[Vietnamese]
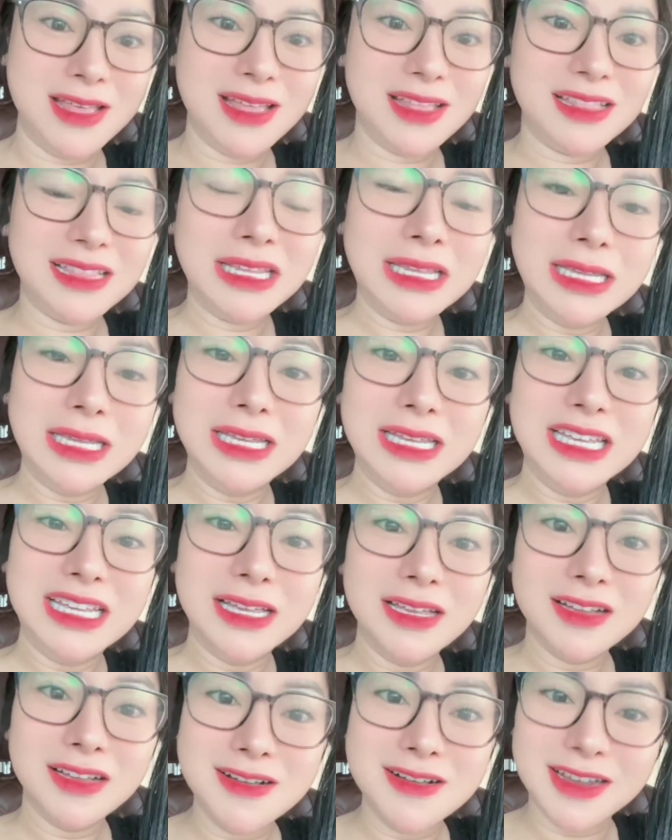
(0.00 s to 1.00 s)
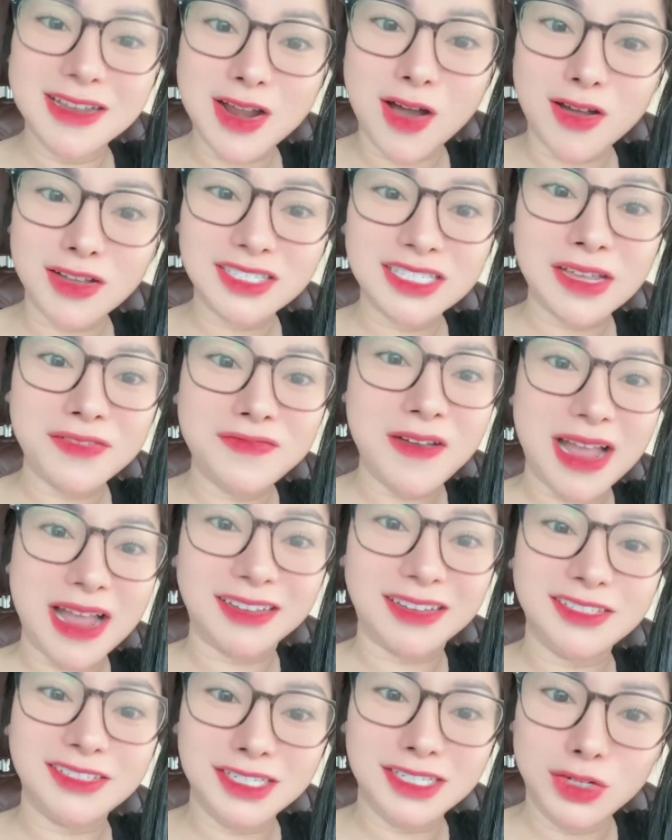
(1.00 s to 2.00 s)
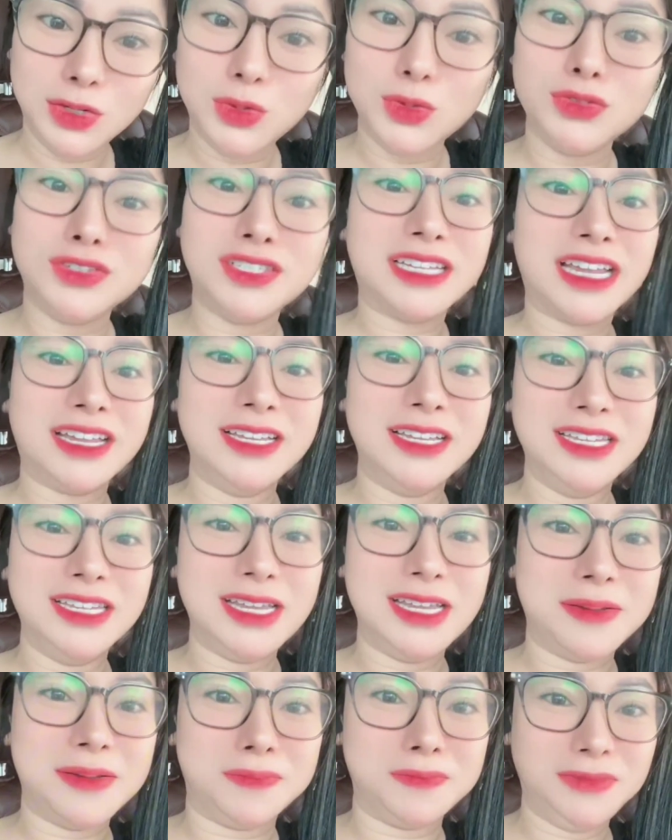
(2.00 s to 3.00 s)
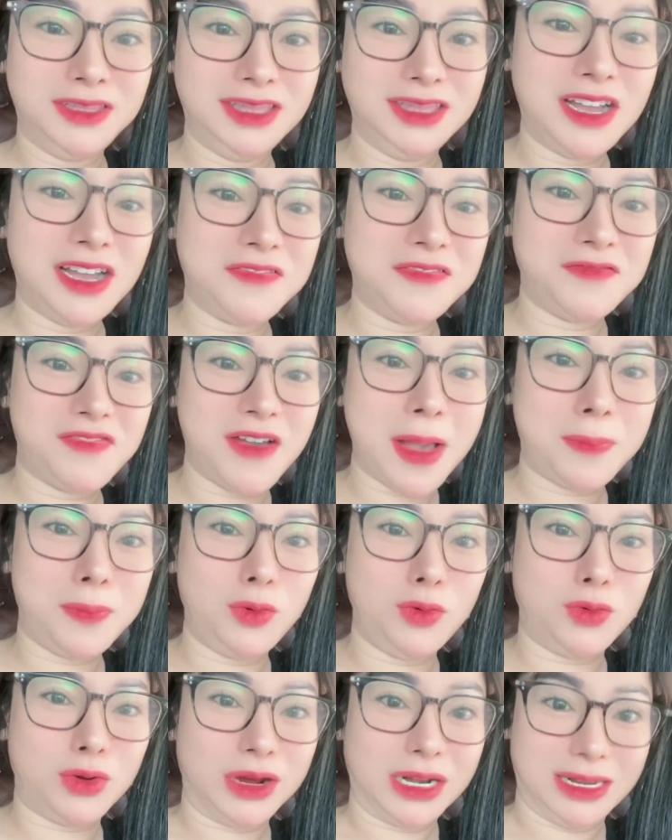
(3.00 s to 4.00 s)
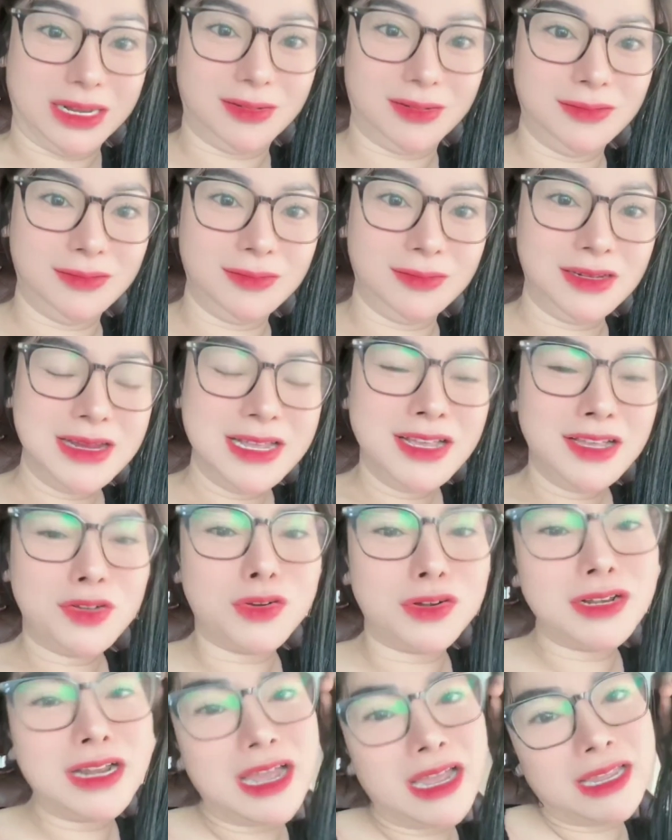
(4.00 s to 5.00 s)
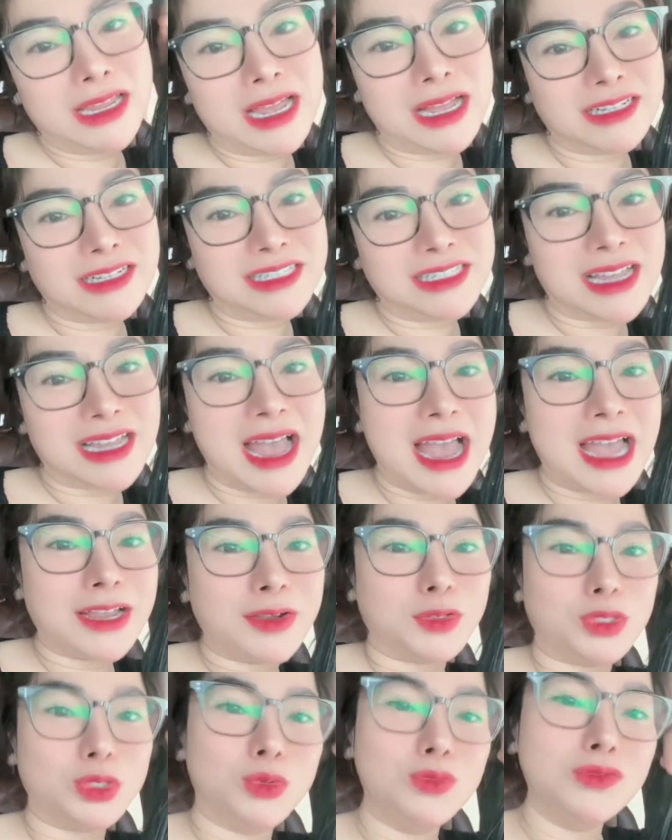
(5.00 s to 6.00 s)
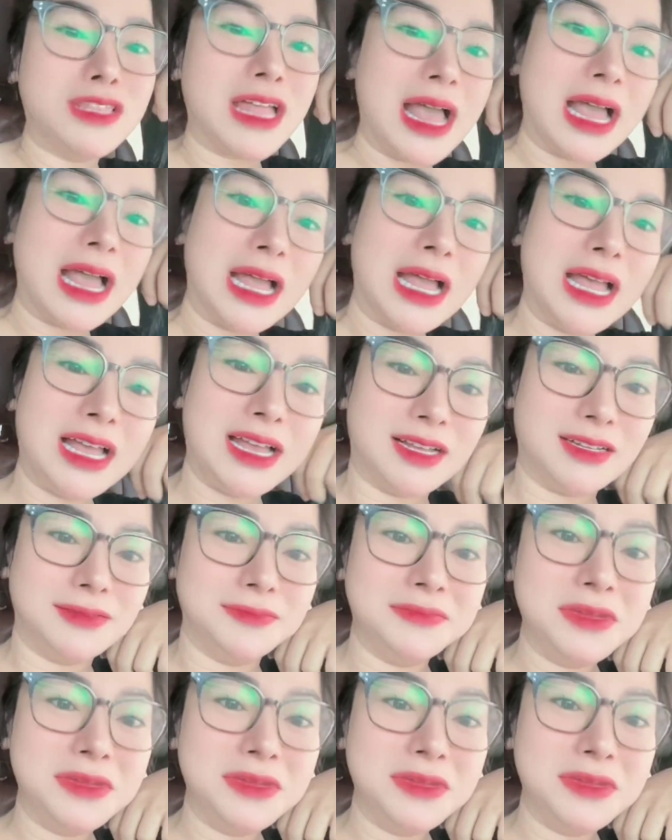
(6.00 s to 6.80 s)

thì người đó sẽ phải chịu trách nhiệm trước pháp luật còn đây á, chị hai của chúng ta á,